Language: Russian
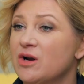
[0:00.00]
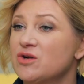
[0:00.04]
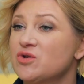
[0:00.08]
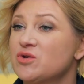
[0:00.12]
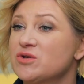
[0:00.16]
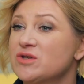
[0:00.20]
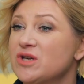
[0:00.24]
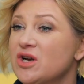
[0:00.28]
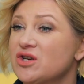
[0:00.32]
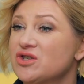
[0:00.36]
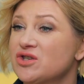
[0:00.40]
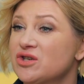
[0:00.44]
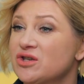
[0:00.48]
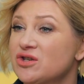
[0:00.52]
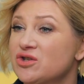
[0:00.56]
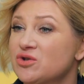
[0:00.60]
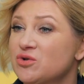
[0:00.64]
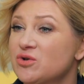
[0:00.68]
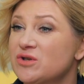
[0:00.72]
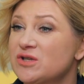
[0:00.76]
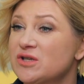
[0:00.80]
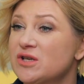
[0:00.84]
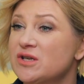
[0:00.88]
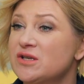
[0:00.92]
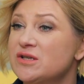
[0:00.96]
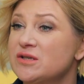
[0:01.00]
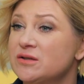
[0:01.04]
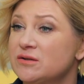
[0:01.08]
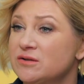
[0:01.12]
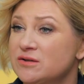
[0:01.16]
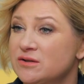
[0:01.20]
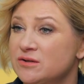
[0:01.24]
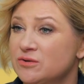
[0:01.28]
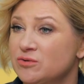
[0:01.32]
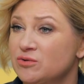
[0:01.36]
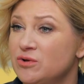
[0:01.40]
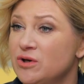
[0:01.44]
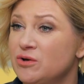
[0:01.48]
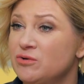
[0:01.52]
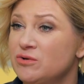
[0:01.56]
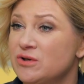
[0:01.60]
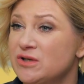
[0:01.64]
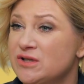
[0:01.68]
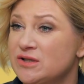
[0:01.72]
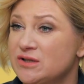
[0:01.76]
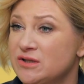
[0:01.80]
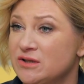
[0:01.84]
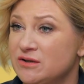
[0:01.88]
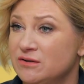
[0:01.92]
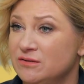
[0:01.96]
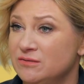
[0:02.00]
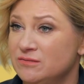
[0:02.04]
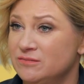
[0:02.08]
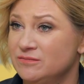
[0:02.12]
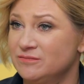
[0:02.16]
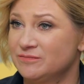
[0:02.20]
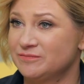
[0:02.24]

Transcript: Хорошо, скажи, что с ней делать? Куда ее нести?